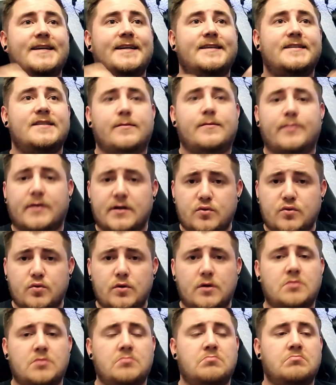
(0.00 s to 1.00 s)

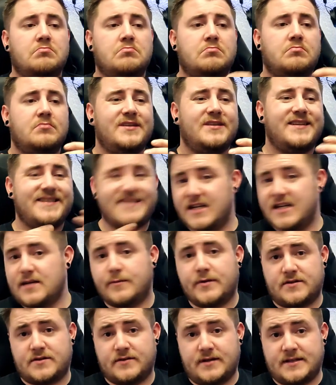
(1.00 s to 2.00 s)
Temperaturen sind
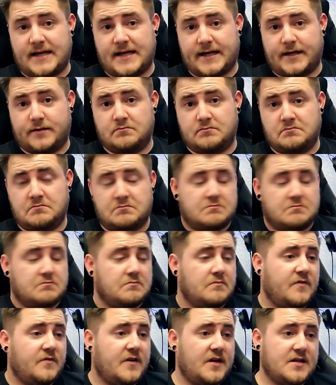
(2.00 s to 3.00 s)
immer so eine Sache.
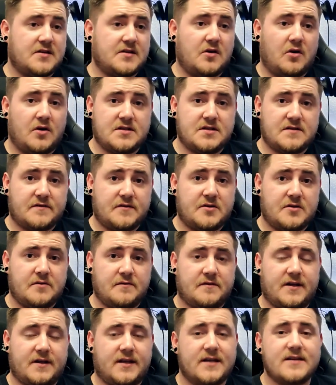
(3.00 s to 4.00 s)
Wenn das Gehäuse
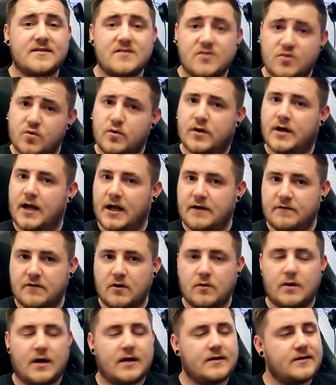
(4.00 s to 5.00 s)
vernünftig ist, einen guten
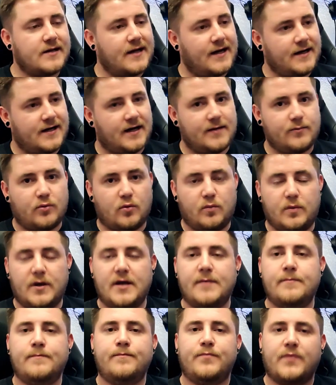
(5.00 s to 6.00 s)
Airflow hat, gar kein
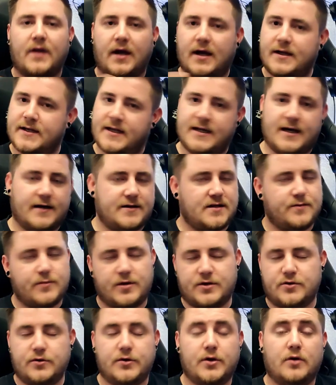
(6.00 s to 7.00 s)
Problem. Je nachdem
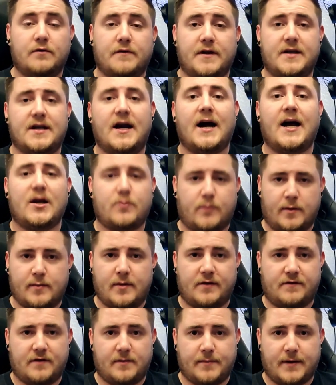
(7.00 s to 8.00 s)
natürlich auch, welche Hardware
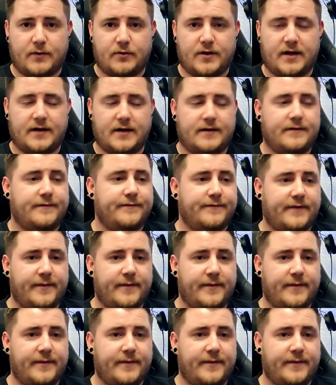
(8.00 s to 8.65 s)
man verbaut hat.